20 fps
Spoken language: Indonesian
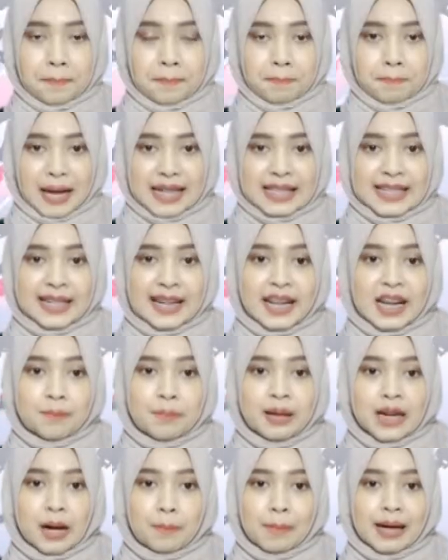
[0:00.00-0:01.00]
Masih dari
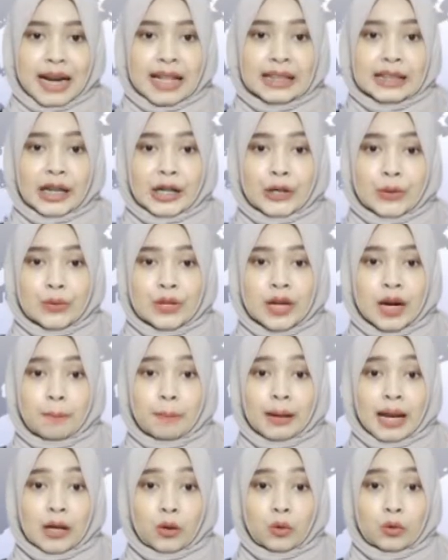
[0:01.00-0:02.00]
pengamanan terduga
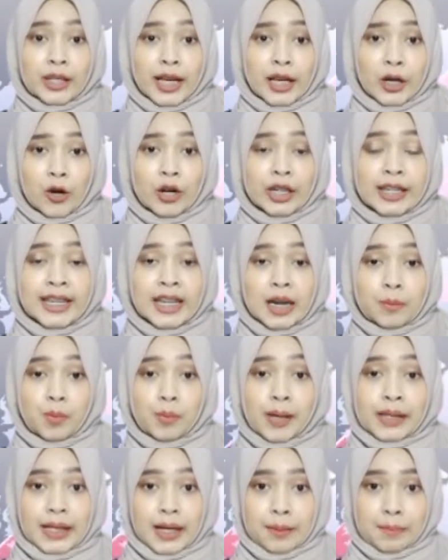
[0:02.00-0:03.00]
pelaku teror di
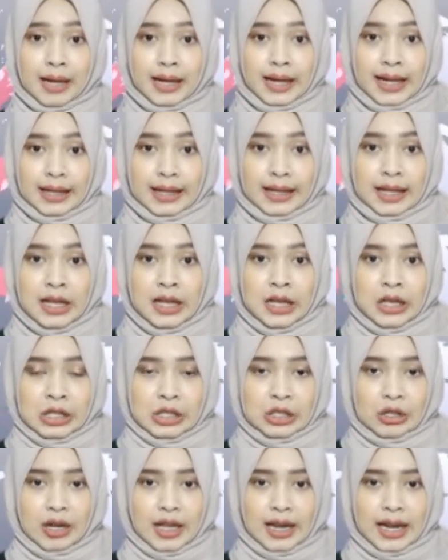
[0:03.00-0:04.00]
Kabupaten Malang.
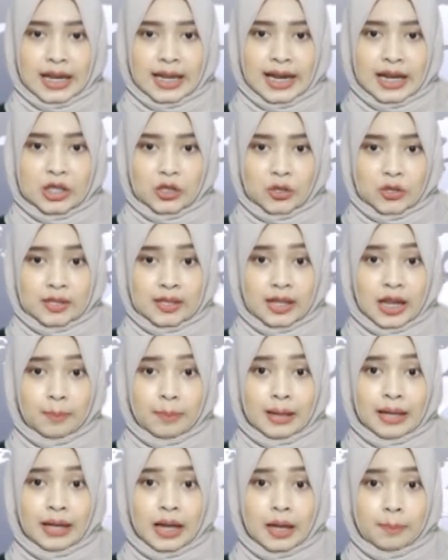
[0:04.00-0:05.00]
Saudara Densus
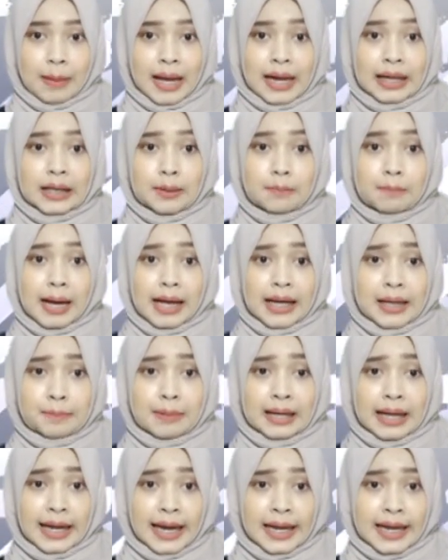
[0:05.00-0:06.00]
88 kembali
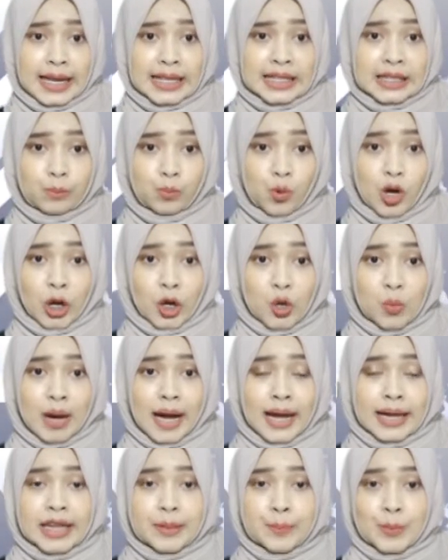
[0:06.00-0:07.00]
menggeledah sebuah
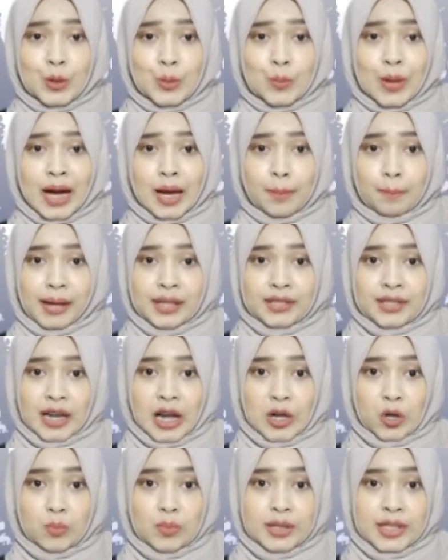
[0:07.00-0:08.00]
rumah di perumahan
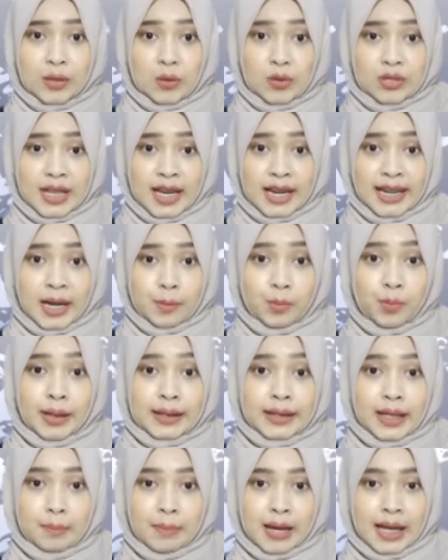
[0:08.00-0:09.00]
Banjararum Singosari,
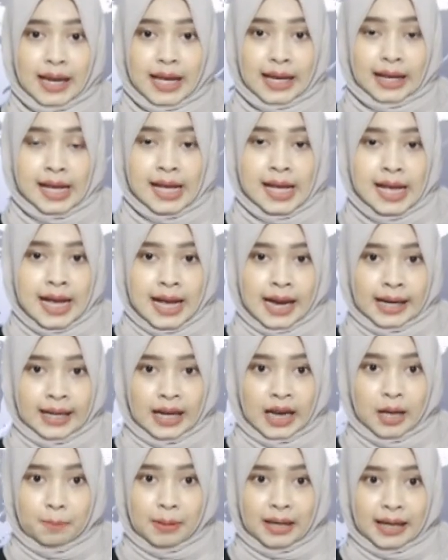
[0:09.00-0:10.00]
Kabupaten Malang.
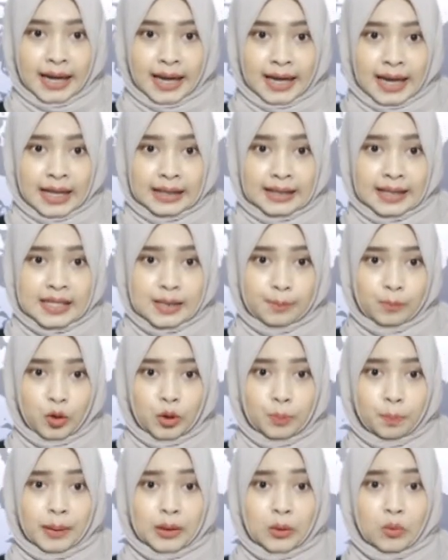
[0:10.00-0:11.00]
Dalam penggeledahan
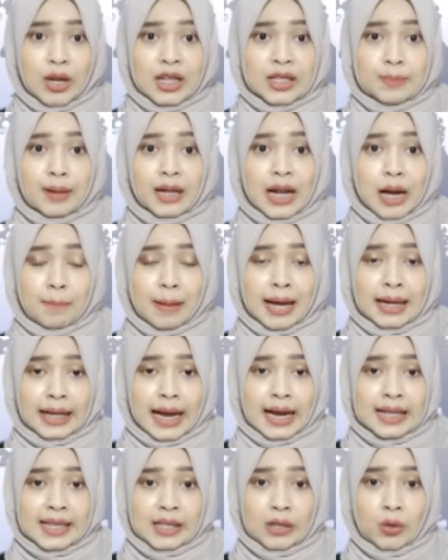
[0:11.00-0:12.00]
tersebut, petugas
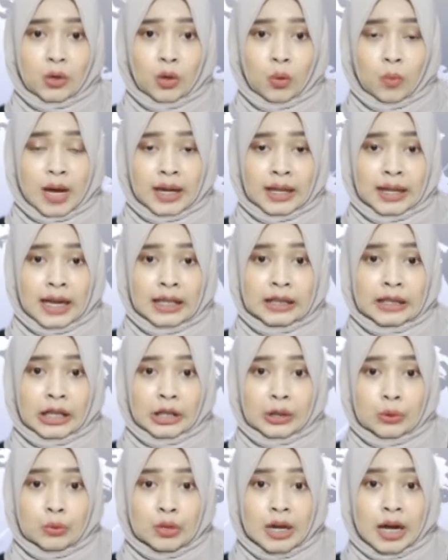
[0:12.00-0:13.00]
mengamankan satu keluarga
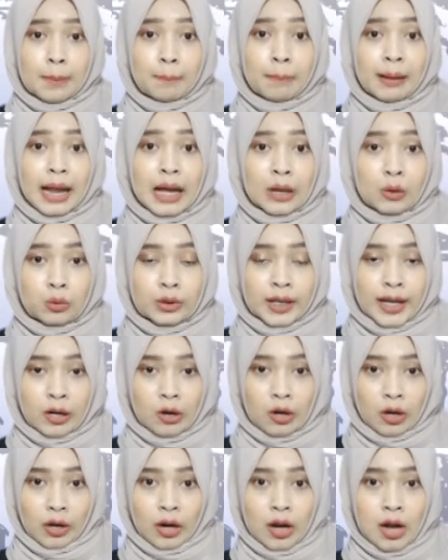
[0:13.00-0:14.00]
terduga pelaku
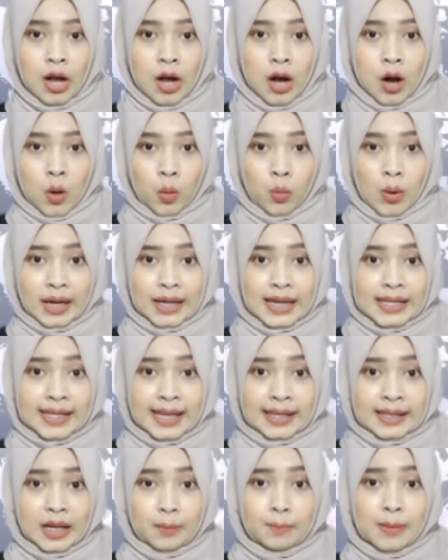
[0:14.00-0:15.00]
teror. Warga
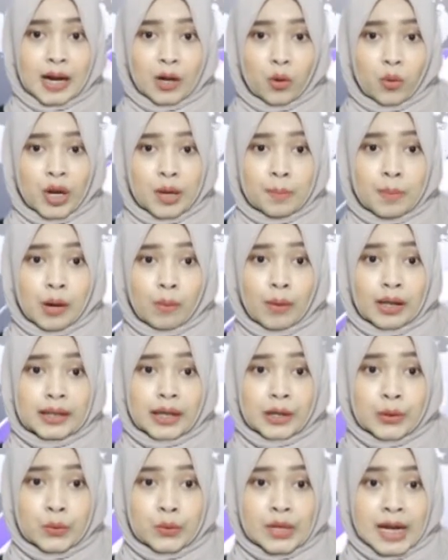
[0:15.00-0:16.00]
sekitar mengakui bahwa
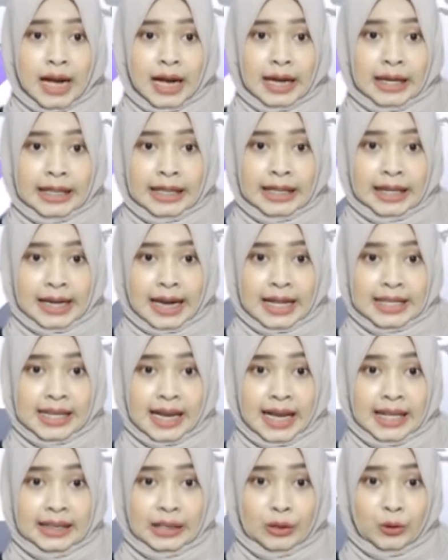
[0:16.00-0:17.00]
terduga dikenal
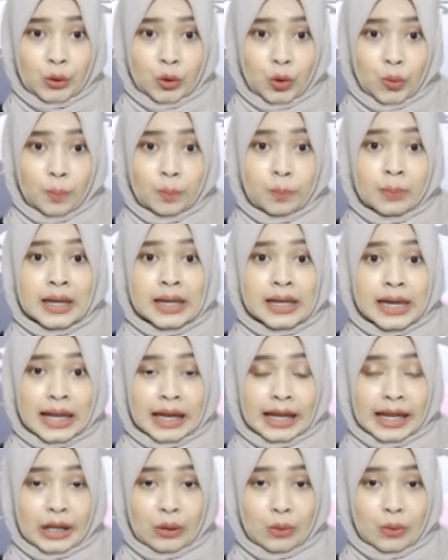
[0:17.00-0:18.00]
sangat tertutup dengan
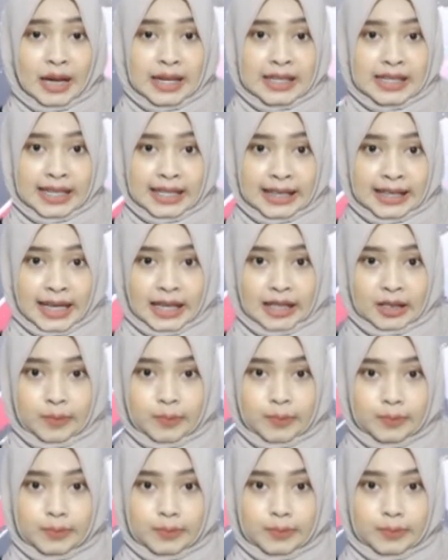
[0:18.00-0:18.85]
lingkungan sekitar.